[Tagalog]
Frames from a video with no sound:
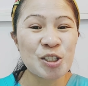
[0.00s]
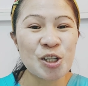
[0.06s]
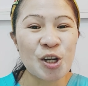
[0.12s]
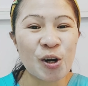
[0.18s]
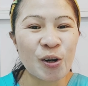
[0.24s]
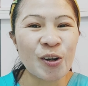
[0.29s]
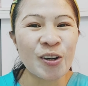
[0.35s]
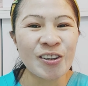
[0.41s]

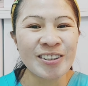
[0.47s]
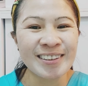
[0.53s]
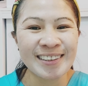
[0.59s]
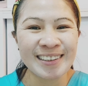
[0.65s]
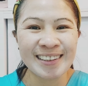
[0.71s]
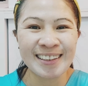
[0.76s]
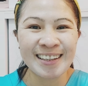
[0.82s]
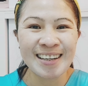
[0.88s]

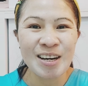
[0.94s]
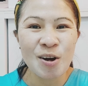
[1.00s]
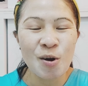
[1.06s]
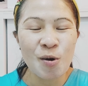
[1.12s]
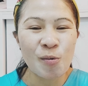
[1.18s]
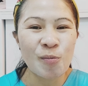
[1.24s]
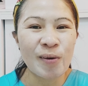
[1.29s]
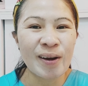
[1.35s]
Joke.
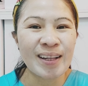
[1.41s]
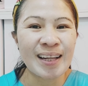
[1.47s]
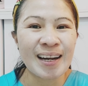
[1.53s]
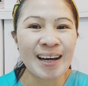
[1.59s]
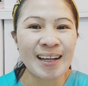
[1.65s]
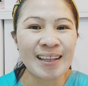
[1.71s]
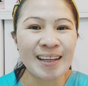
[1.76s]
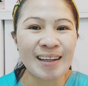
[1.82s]

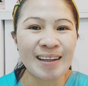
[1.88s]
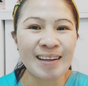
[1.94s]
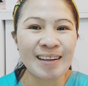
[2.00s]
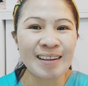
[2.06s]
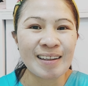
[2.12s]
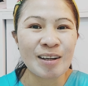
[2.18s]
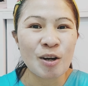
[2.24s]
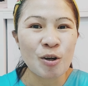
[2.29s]
Pwede
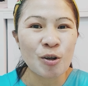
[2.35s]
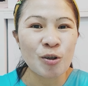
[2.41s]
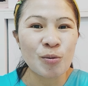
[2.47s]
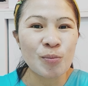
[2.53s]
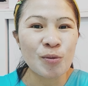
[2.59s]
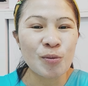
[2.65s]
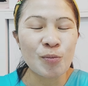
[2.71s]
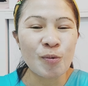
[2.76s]
natin,
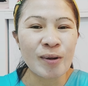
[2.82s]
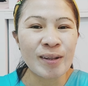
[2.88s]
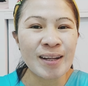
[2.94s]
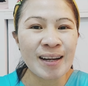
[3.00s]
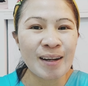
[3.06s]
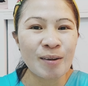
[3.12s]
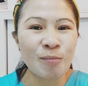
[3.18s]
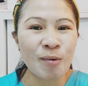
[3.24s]
kum,
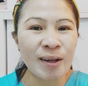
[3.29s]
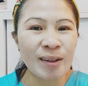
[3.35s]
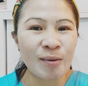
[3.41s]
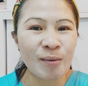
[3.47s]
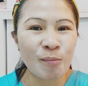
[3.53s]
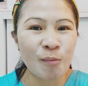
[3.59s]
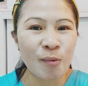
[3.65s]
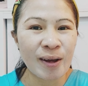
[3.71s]
pwede,
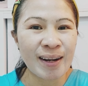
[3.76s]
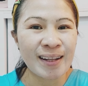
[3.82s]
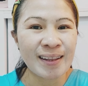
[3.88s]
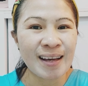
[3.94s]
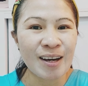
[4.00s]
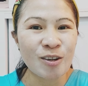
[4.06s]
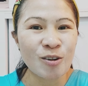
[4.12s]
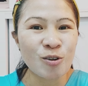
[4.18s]
pwede
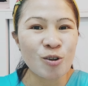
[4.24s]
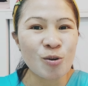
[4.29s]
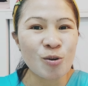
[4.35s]
tayong